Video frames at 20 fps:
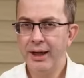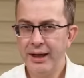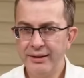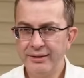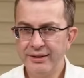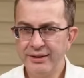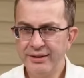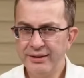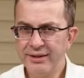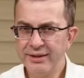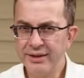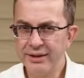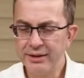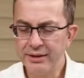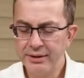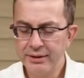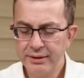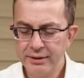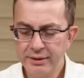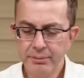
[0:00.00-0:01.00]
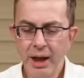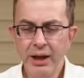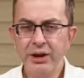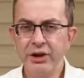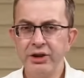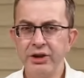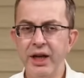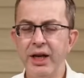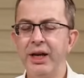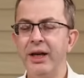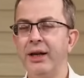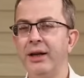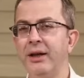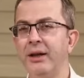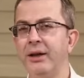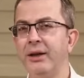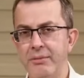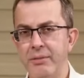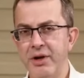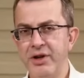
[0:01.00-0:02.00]
dersiniz ki bak işte
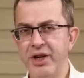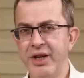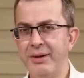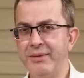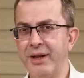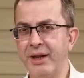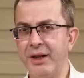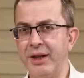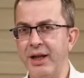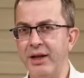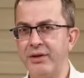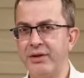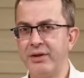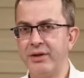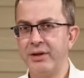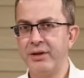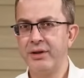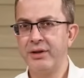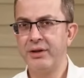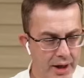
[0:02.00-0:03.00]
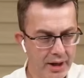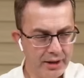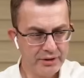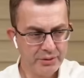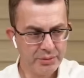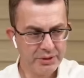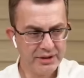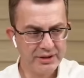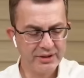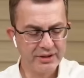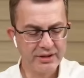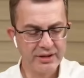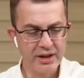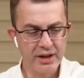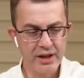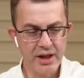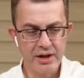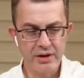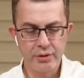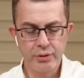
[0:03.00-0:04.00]
beceremediler. Az mı
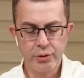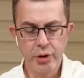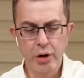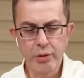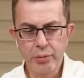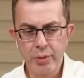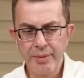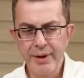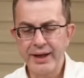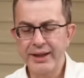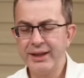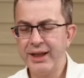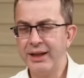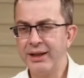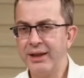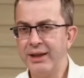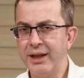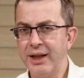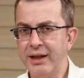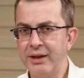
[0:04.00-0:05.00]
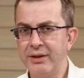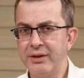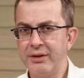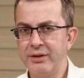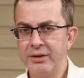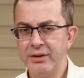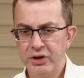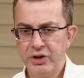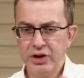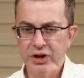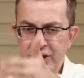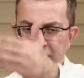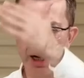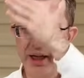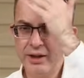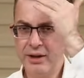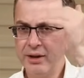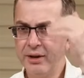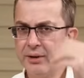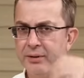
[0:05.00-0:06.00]
ısıttılar, çok mu beklettiler?
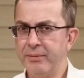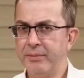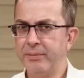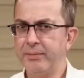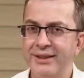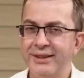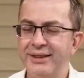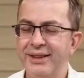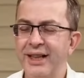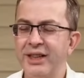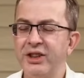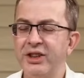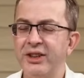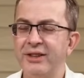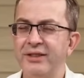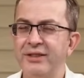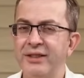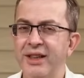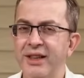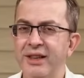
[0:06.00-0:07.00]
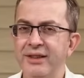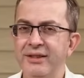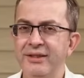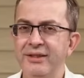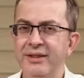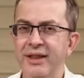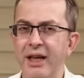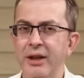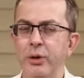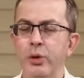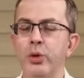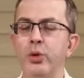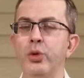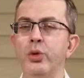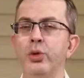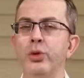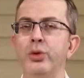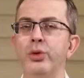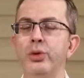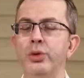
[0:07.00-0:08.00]
Çıkan tırnak içerisinde insan
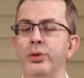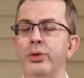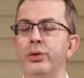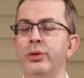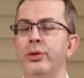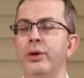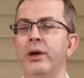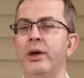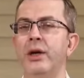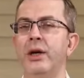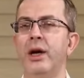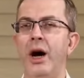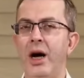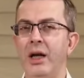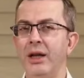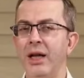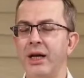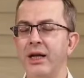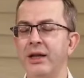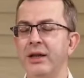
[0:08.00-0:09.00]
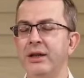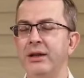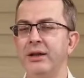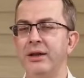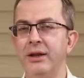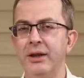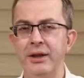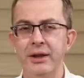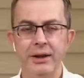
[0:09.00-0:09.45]
ürününün alayı